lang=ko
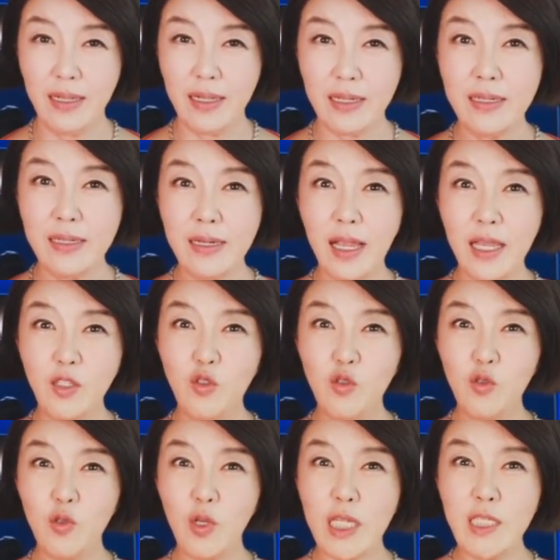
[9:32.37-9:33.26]
그렇게
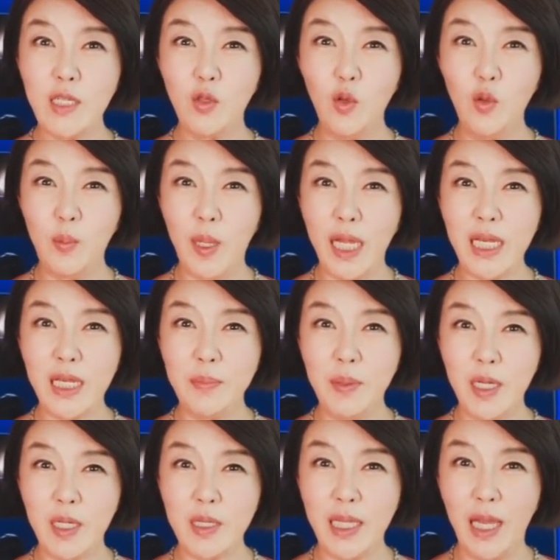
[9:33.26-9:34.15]
중국에서 돈 많이
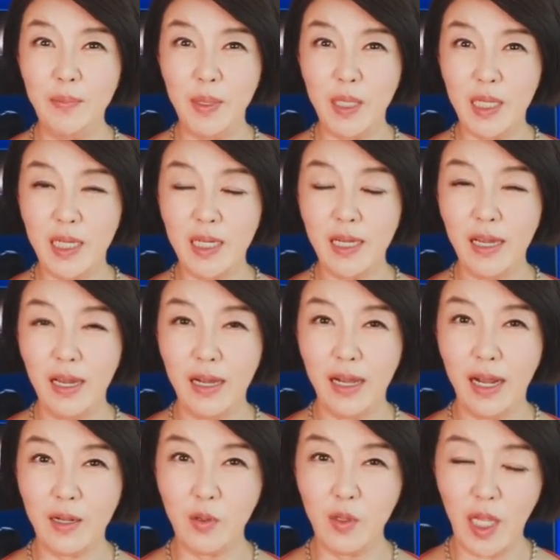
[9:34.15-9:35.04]
벌었다며
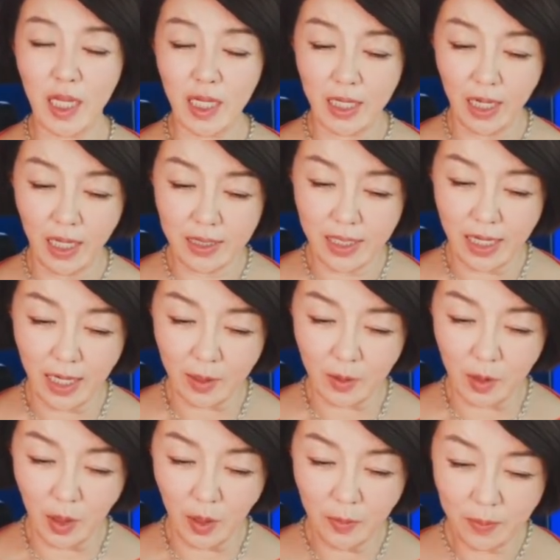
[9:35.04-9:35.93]
라고 얘기를
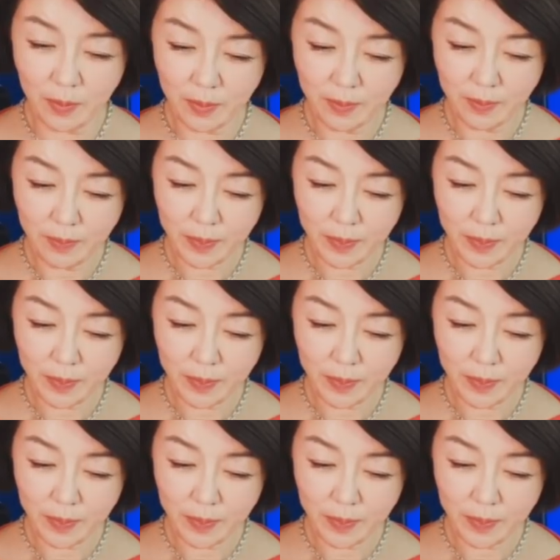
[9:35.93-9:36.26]
하더라고요.